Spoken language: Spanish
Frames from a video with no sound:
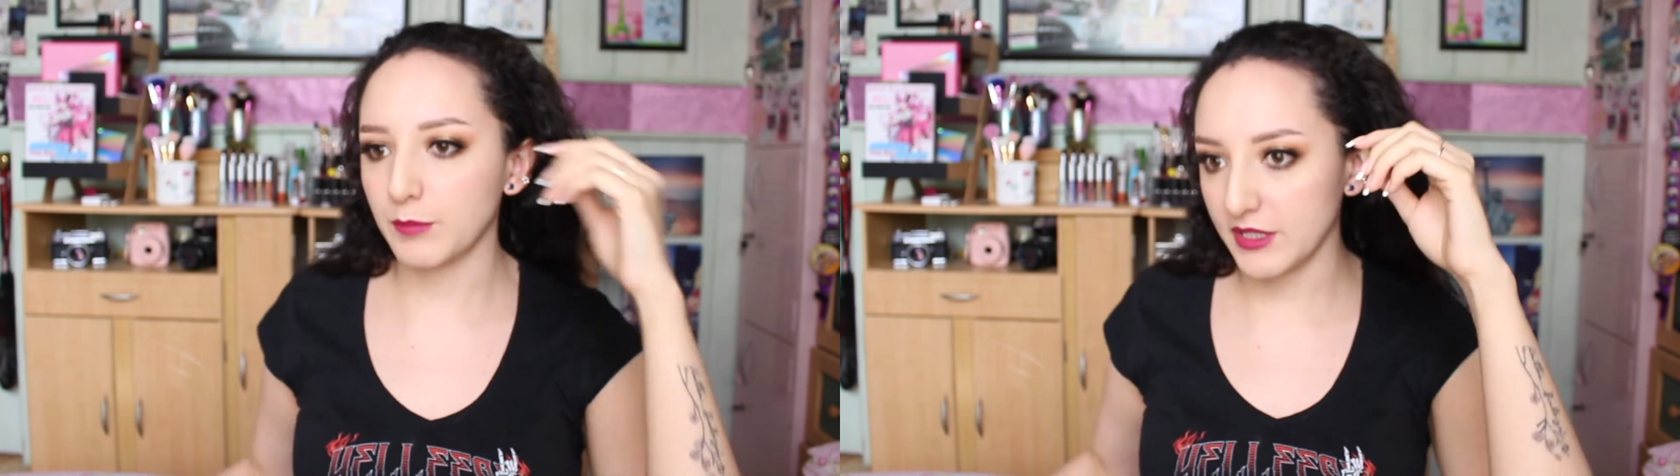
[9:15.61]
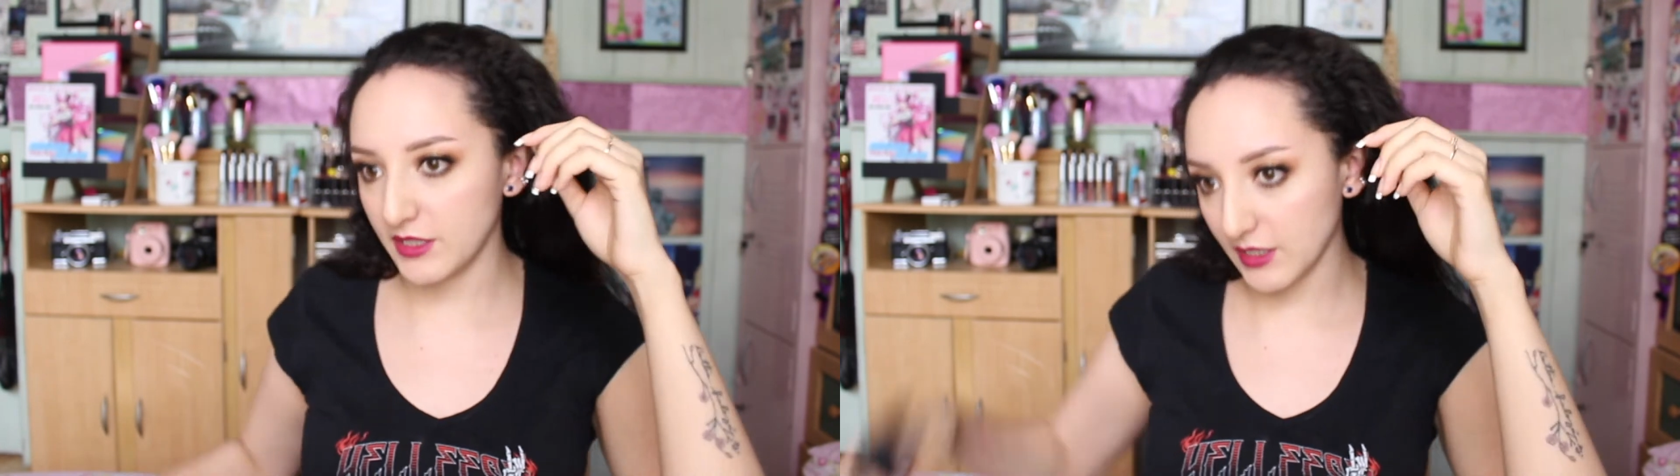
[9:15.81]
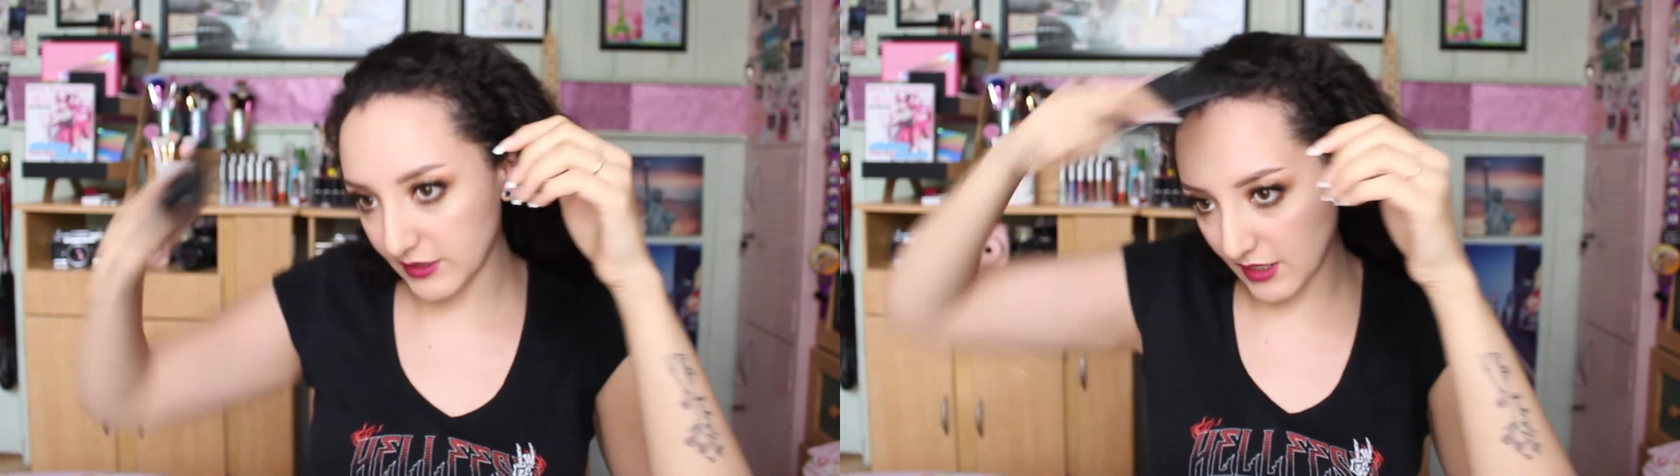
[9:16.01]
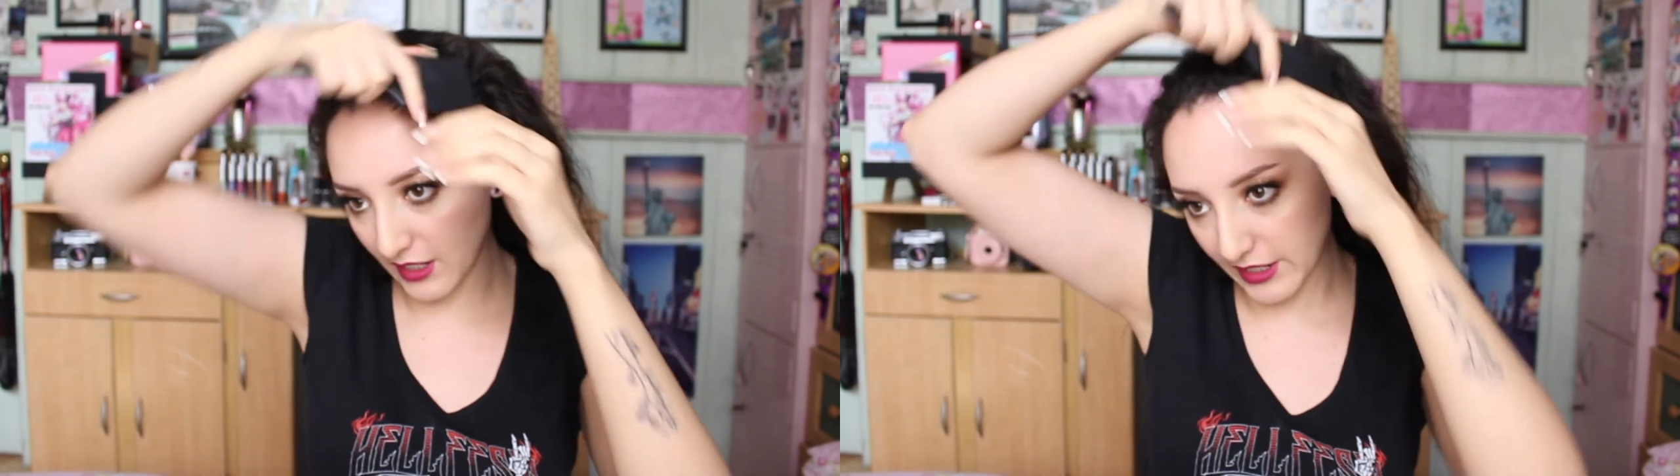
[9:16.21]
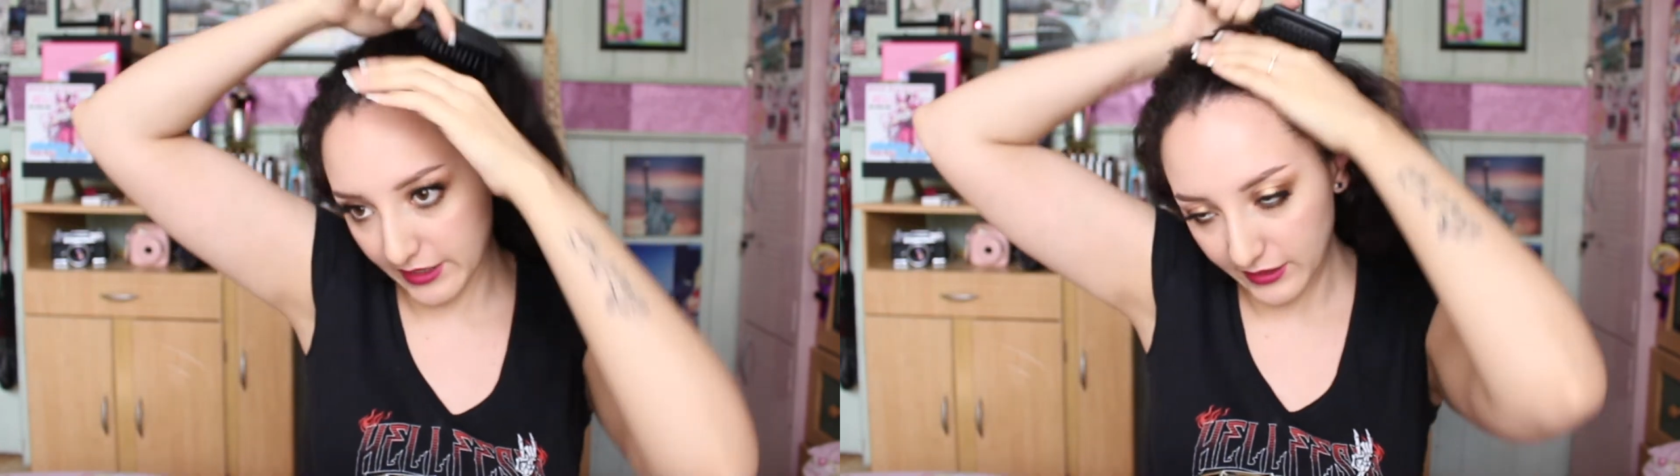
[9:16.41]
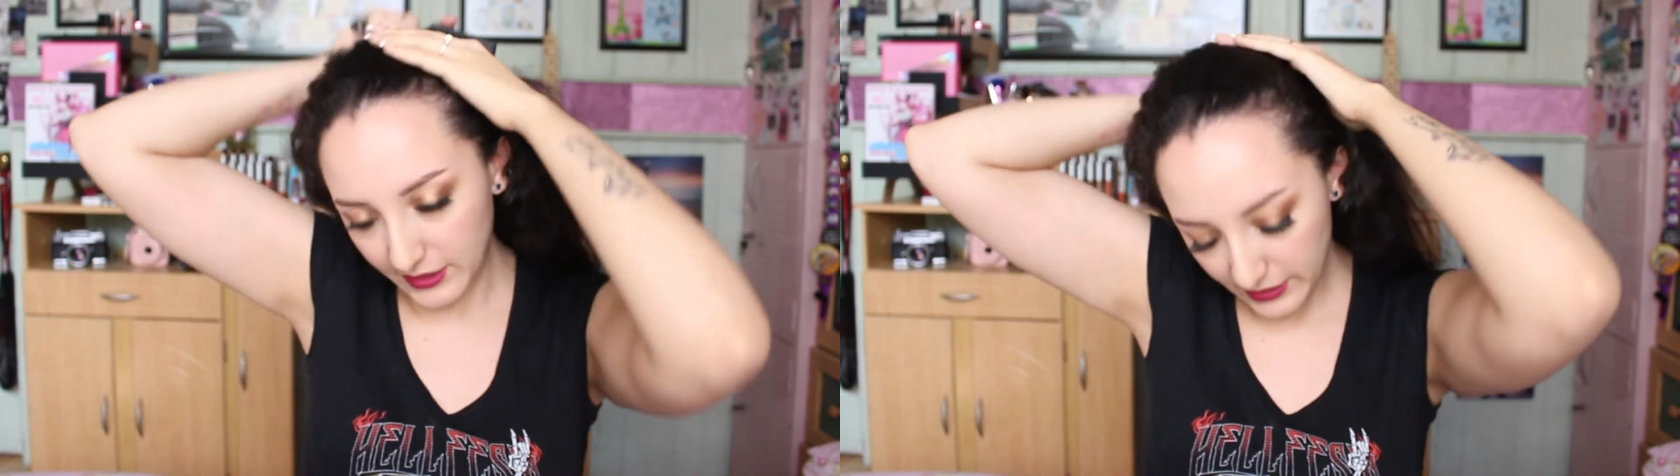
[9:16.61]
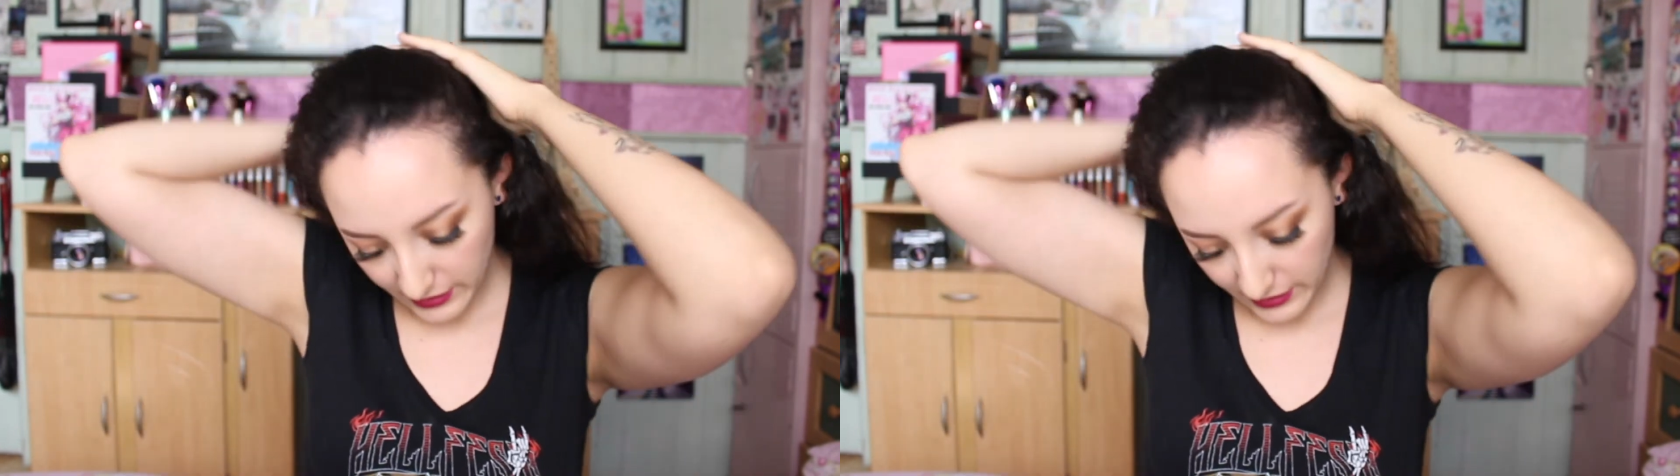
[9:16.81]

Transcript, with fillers: planchas en calentar.